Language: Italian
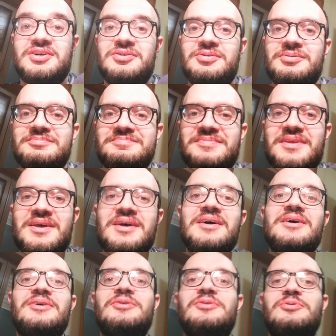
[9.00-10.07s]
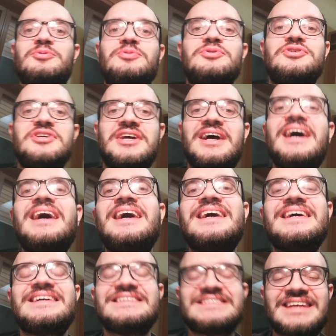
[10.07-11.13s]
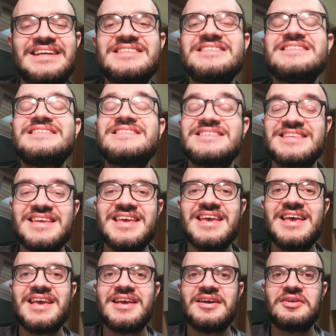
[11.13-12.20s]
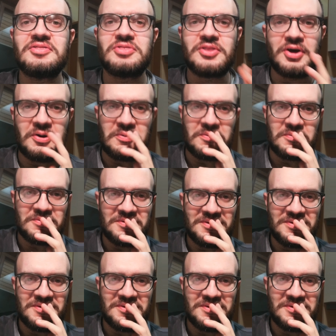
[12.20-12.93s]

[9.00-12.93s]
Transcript: ecco Luce a San Si... no